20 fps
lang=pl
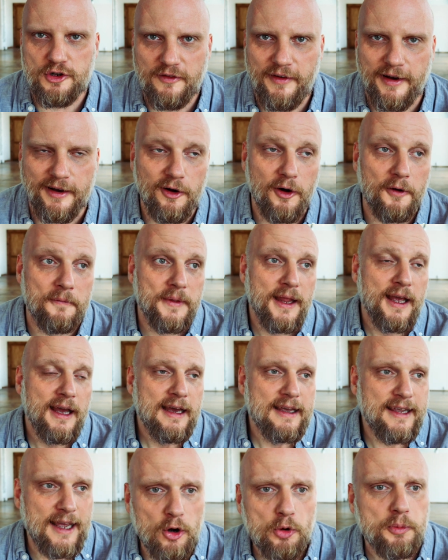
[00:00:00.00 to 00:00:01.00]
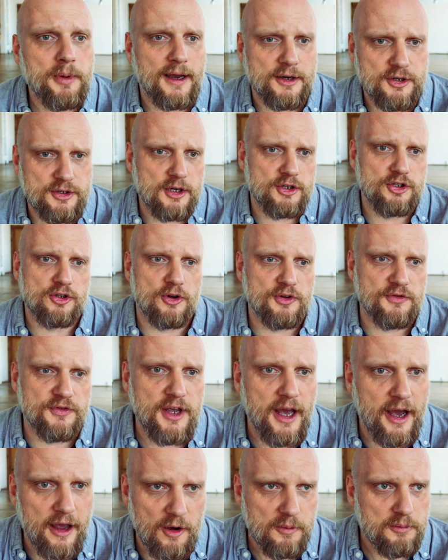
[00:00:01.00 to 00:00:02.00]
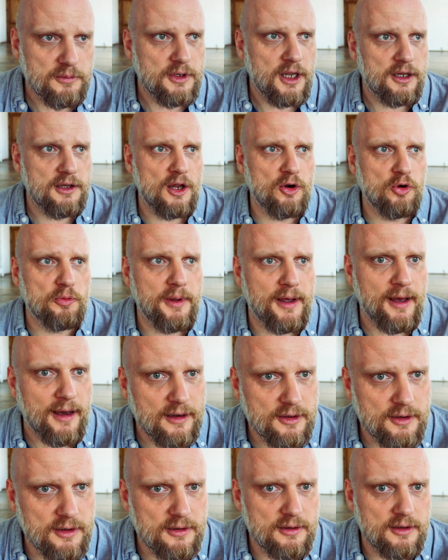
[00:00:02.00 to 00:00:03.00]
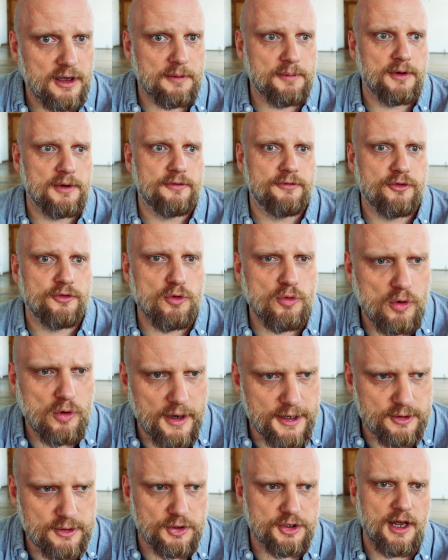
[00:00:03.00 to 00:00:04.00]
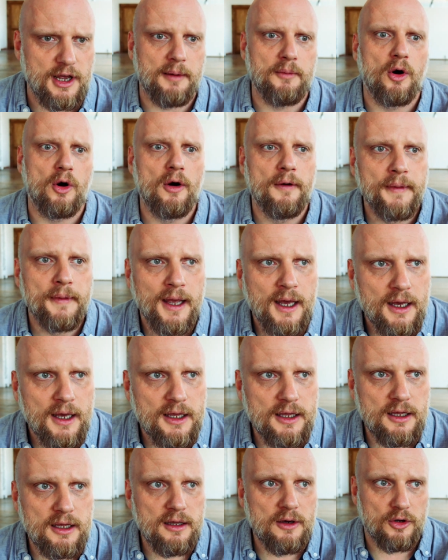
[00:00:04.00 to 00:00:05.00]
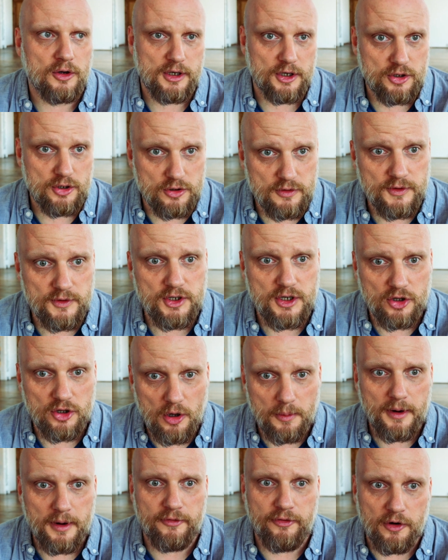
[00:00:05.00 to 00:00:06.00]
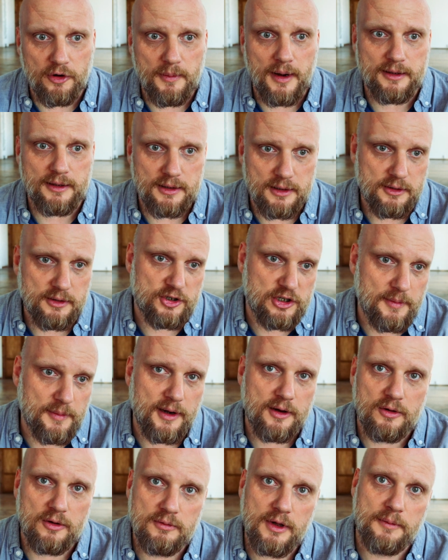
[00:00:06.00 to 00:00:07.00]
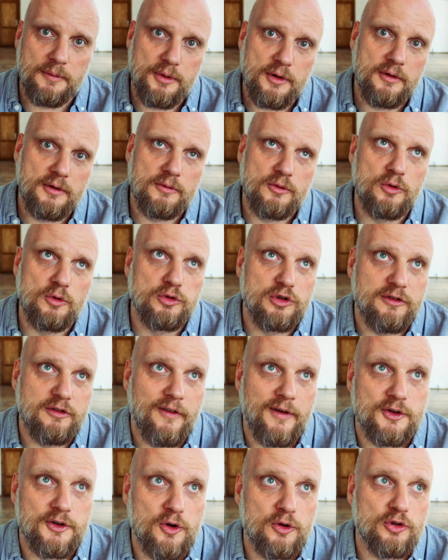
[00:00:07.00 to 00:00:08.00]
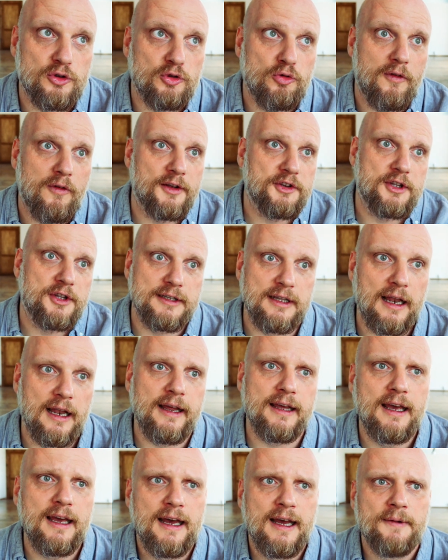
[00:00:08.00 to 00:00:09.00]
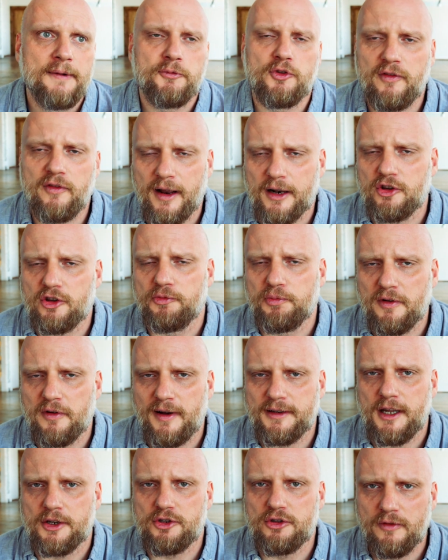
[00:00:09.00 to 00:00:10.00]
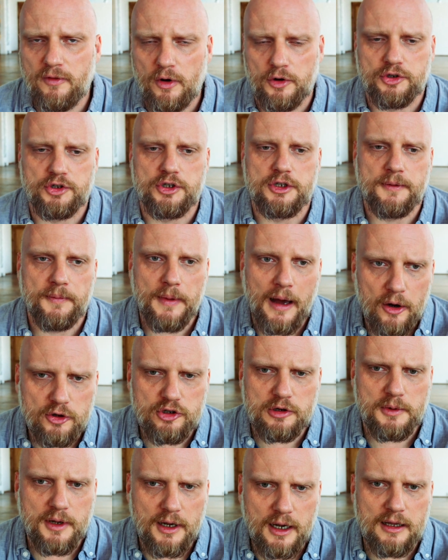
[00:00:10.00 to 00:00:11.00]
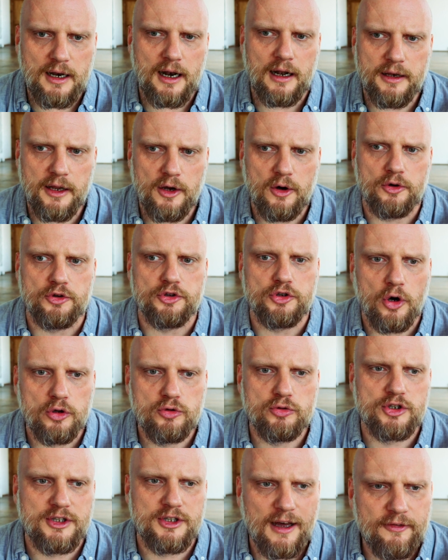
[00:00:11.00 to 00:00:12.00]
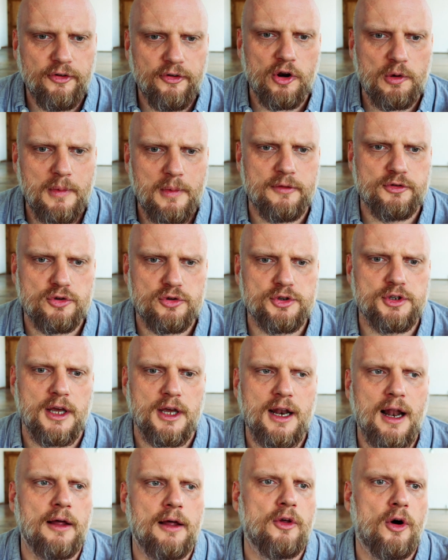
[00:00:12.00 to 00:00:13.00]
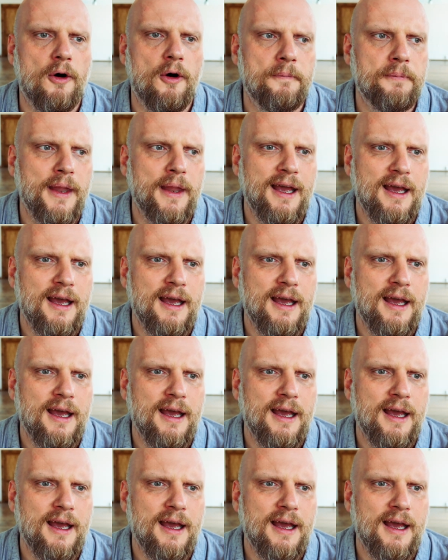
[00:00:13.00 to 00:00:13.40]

nowego. Ja lubię jak się rzeczy rozwijają, nie, nie lubię jak e, jakby w kółko jest to samo i chociaż oczywiście dobre formaty trzeba jakby kultywować, kontynuować i tak dalej, to warto wprowadzać nowości. A o co mnie generalnie chodzi? Otóż ta forma w 6 rano